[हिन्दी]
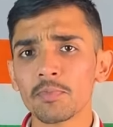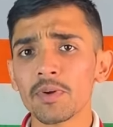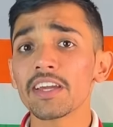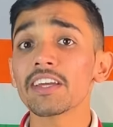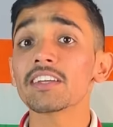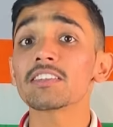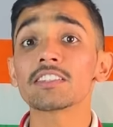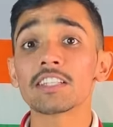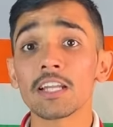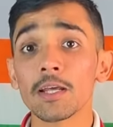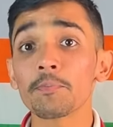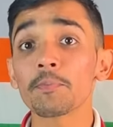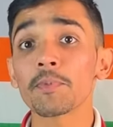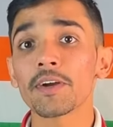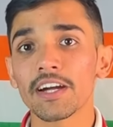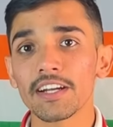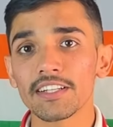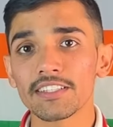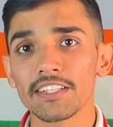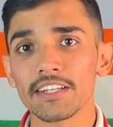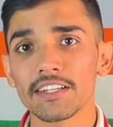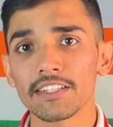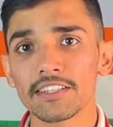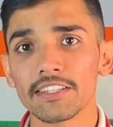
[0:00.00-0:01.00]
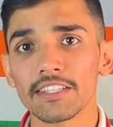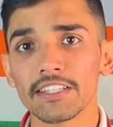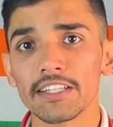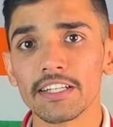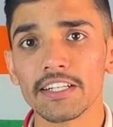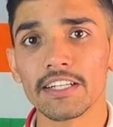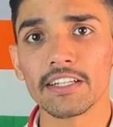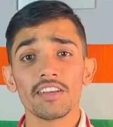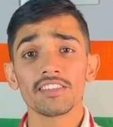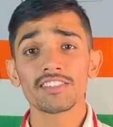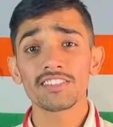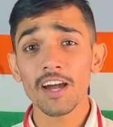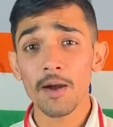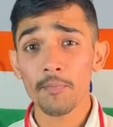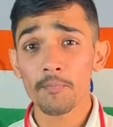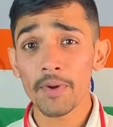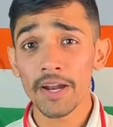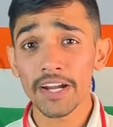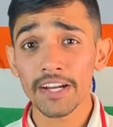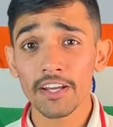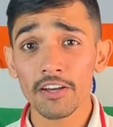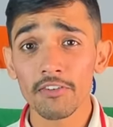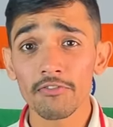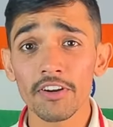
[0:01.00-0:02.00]
में ये स्लिप कर सकती है इसका
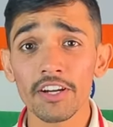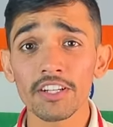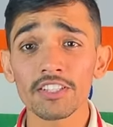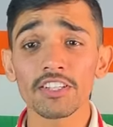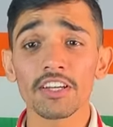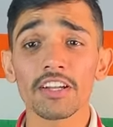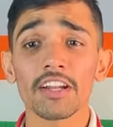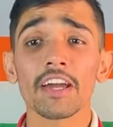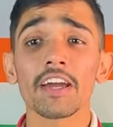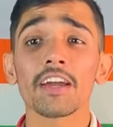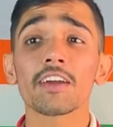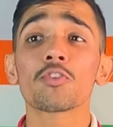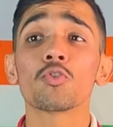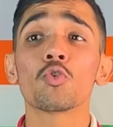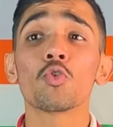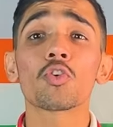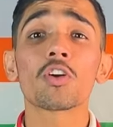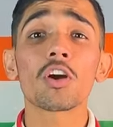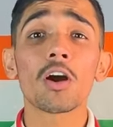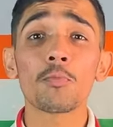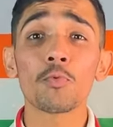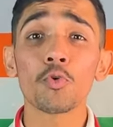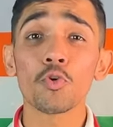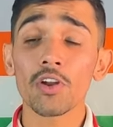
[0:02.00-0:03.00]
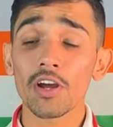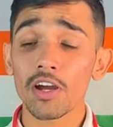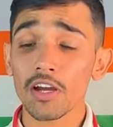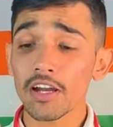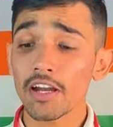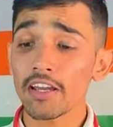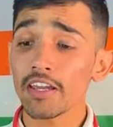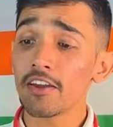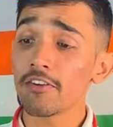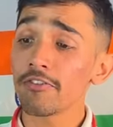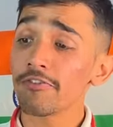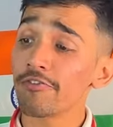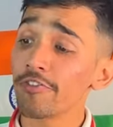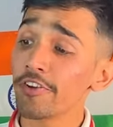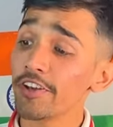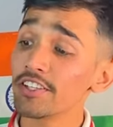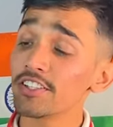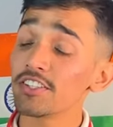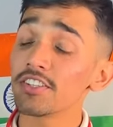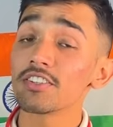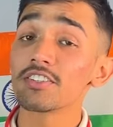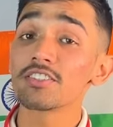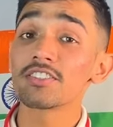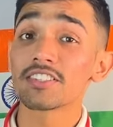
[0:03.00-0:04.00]
बेटर वर्जन है कुकाबूरा का ये
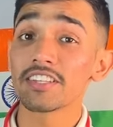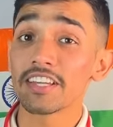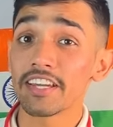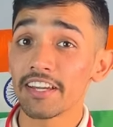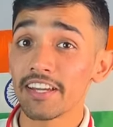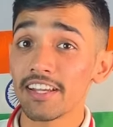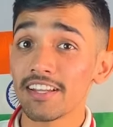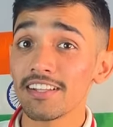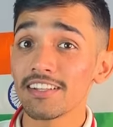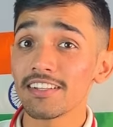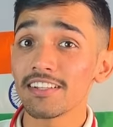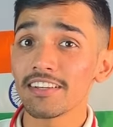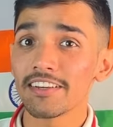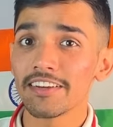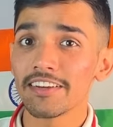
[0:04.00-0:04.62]
फिश स्केल